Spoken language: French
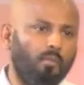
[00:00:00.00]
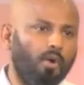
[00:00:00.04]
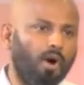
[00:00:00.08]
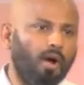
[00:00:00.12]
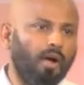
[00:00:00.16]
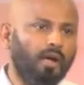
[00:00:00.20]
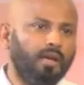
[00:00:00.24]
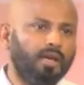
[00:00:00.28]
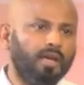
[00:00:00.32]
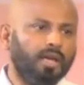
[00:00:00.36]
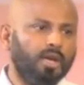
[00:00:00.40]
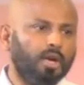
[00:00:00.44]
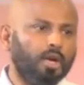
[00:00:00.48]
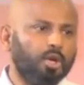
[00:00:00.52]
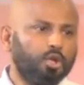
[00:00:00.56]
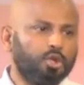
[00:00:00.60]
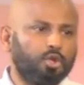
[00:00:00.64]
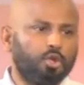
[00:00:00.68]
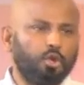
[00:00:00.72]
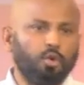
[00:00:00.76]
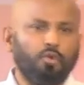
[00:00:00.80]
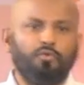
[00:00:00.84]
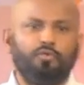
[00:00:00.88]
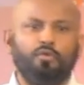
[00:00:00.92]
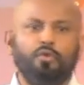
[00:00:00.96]
mais
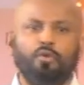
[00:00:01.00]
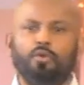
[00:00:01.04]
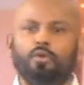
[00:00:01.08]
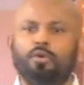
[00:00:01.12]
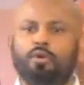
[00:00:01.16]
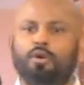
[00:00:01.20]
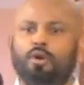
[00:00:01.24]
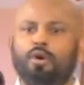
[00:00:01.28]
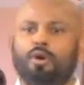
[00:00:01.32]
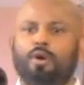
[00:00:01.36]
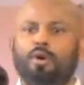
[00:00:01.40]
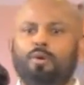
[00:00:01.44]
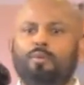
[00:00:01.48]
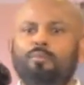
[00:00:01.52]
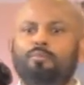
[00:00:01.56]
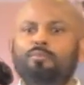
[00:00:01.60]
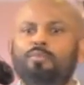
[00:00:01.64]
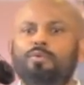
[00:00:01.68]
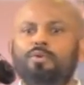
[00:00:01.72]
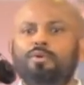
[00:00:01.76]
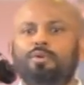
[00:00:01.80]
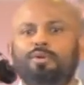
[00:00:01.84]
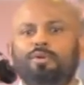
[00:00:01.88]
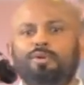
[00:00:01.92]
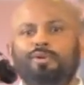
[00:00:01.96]
néanmoins, je
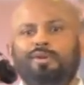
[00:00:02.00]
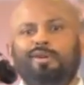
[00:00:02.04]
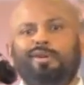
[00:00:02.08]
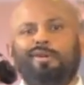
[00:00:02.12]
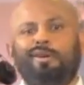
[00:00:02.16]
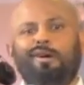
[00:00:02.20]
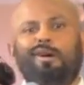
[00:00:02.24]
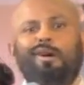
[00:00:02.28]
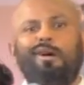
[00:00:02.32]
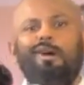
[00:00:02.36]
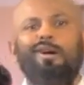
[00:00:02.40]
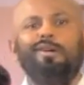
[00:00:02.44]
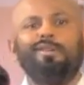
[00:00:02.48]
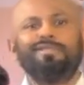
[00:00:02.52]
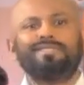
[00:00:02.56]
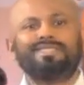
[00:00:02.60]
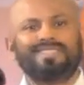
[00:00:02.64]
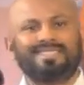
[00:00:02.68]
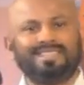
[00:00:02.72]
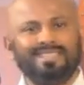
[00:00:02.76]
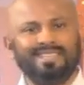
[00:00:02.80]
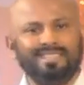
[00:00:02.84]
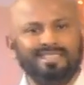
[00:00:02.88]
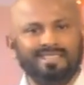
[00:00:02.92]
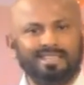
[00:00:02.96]
veux me
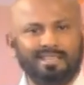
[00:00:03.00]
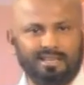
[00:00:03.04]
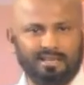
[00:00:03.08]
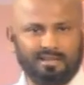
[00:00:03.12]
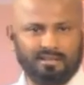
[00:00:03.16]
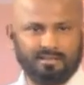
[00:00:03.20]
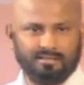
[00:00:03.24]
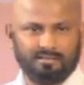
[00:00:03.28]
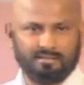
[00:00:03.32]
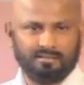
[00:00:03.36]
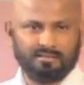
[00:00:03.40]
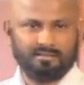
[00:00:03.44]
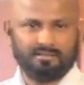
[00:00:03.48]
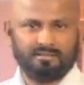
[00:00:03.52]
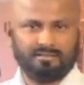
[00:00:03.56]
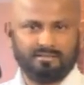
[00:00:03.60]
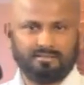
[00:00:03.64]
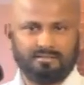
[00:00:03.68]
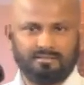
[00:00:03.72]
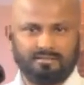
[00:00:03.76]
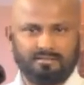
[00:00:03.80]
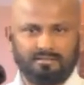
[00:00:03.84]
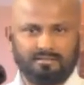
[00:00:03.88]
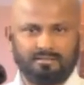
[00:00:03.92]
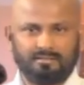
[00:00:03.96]

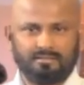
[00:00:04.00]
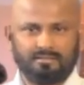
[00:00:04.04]
renseigner.